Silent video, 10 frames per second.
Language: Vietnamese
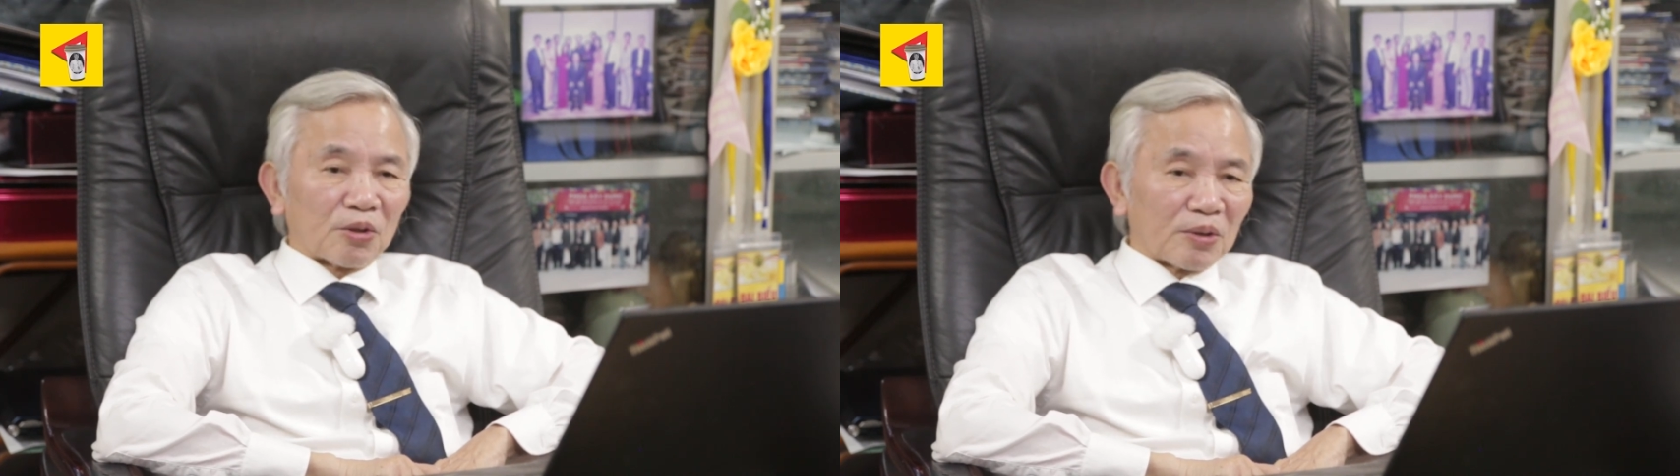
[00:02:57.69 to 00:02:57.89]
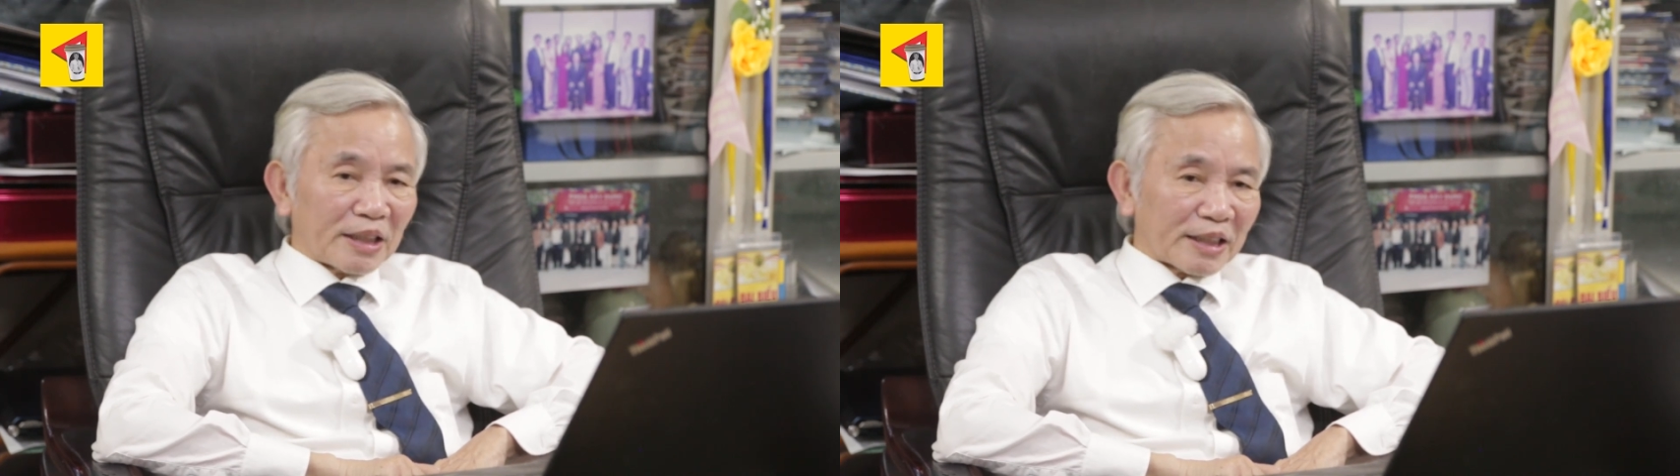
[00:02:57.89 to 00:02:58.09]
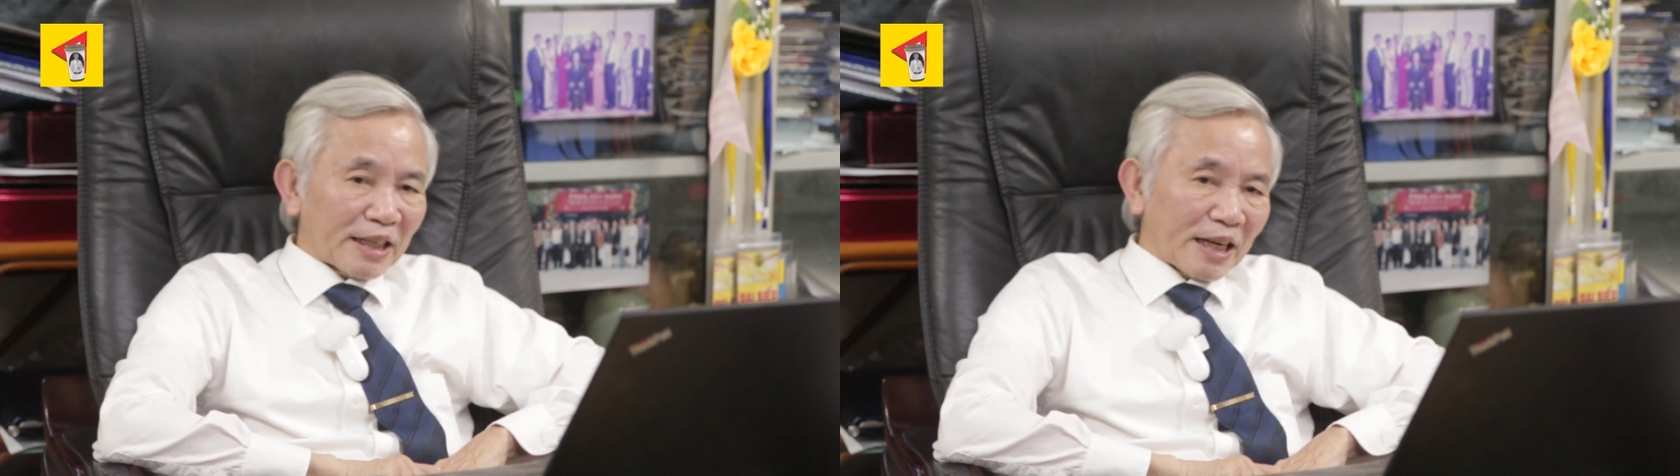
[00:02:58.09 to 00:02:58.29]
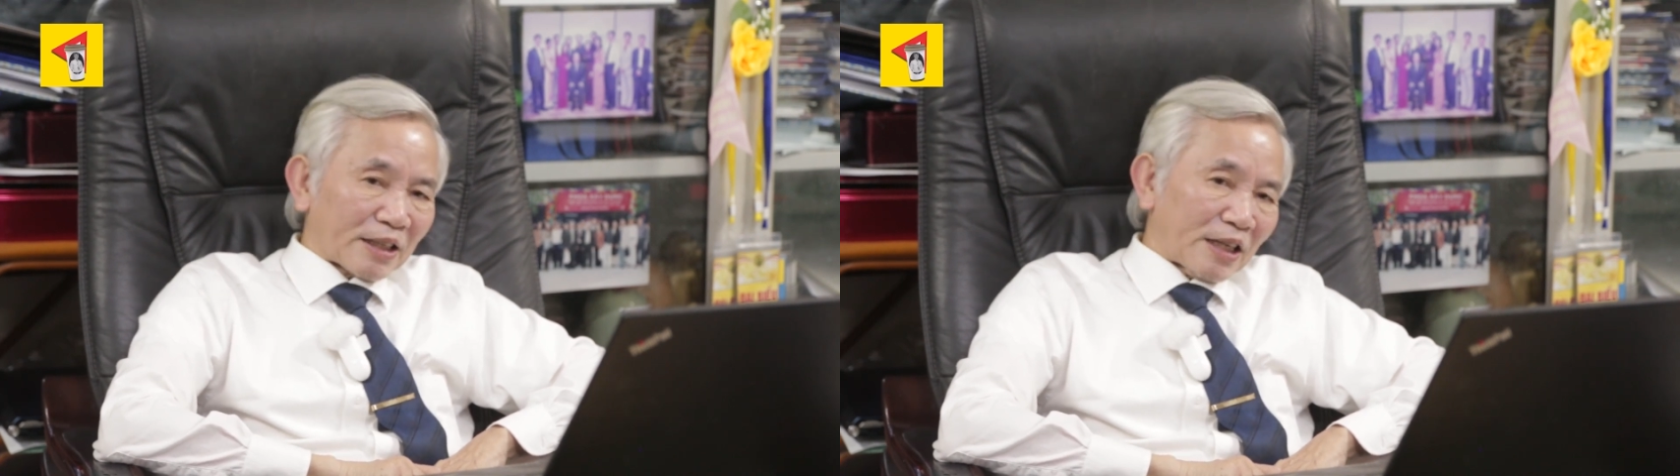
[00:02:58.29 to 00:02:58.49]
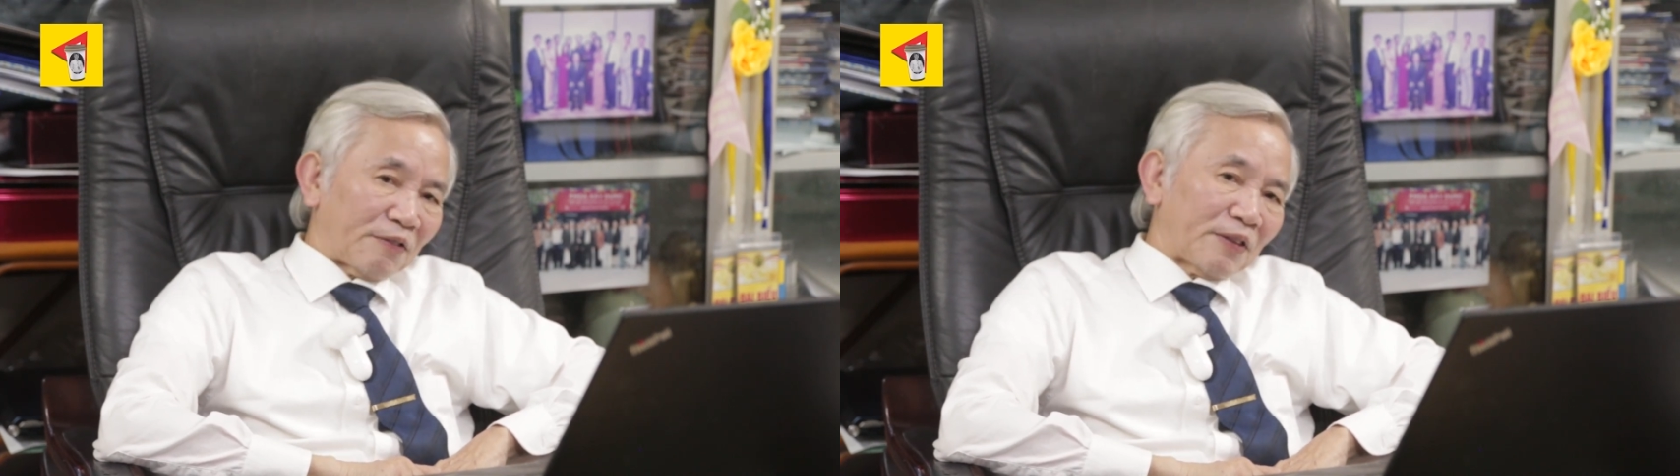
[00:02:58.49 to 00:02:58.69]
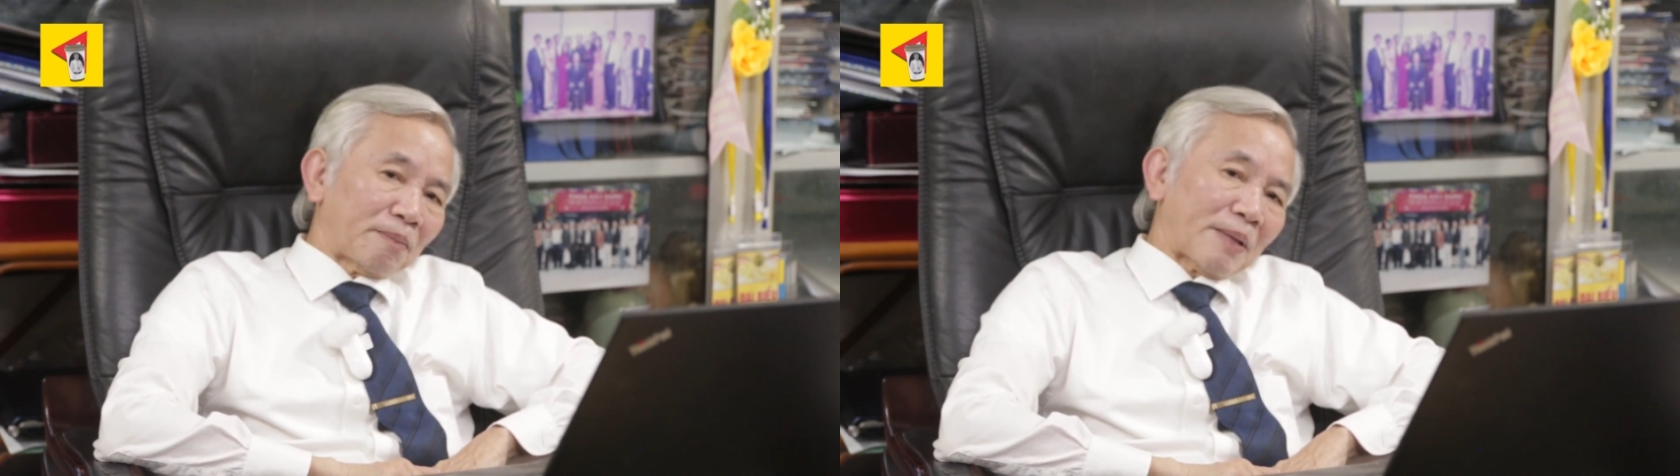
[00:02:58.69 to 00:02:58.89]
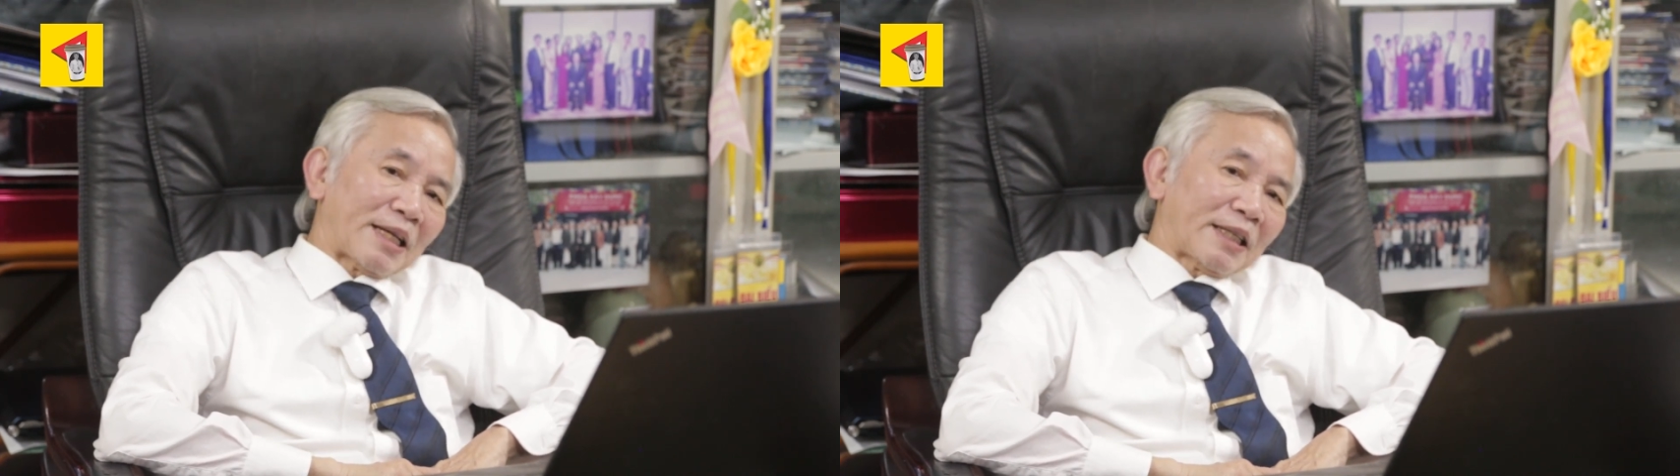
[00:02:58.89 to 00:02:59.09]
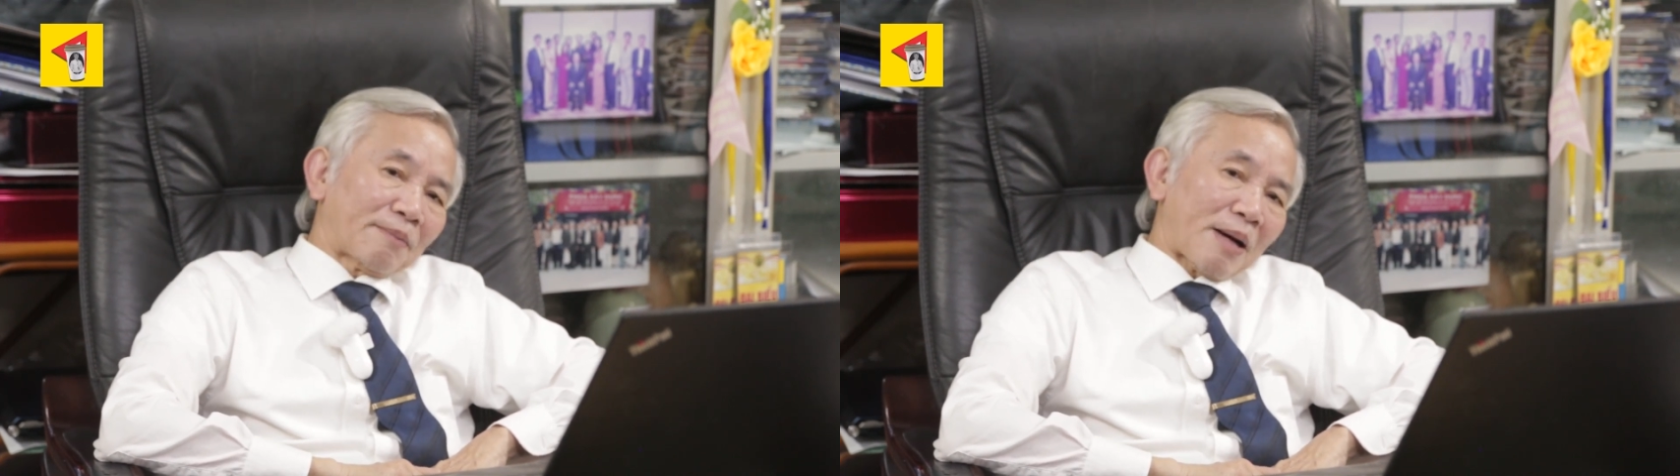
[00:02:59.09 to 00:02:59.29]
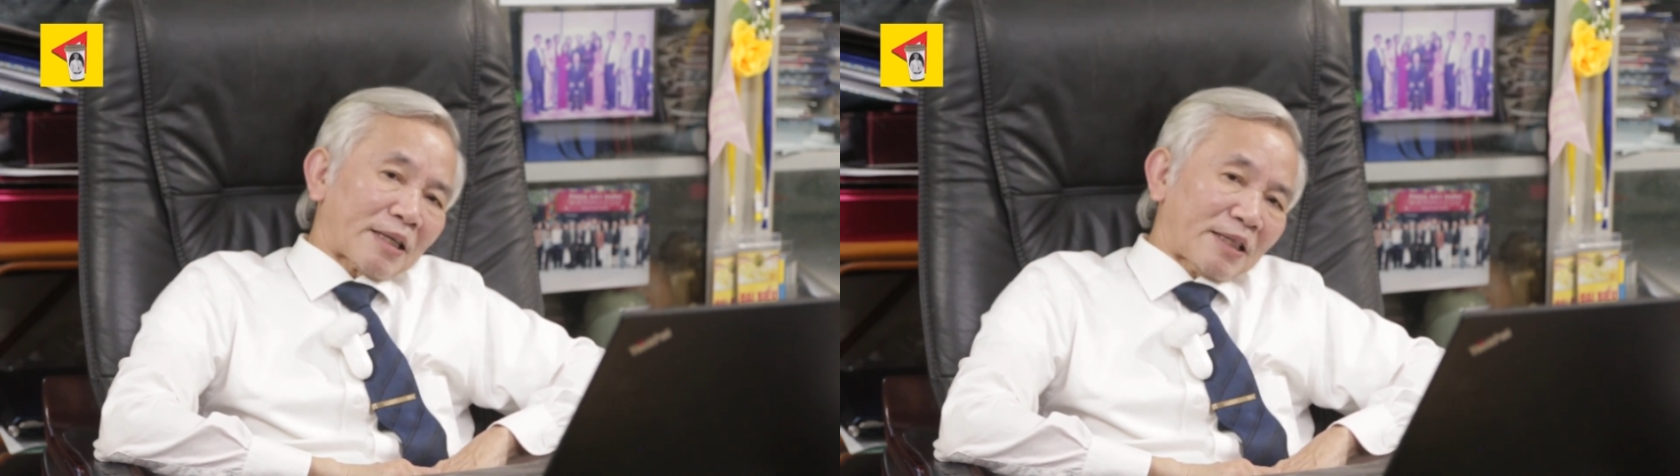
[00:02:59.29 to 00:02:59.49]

tôi nghĩ cái này cần phải bàn bạc